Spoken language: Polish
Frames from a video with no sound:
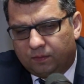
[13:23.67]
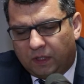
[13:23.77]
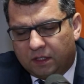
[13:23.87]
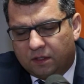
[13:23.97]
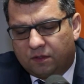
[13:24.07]

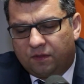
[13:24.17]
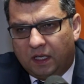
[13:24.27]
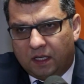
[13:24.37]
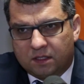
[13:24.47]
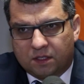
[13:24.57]
ja nie
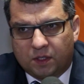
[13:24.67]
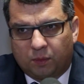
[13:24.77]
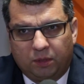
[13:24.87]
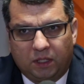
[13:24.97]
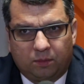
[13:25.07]
twierdzę, że
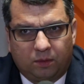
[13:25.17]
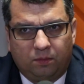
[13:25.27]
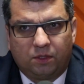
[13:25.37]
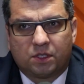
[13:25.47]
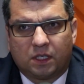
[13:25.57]
opinia
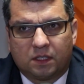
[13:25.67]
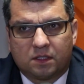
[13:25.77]
publiczna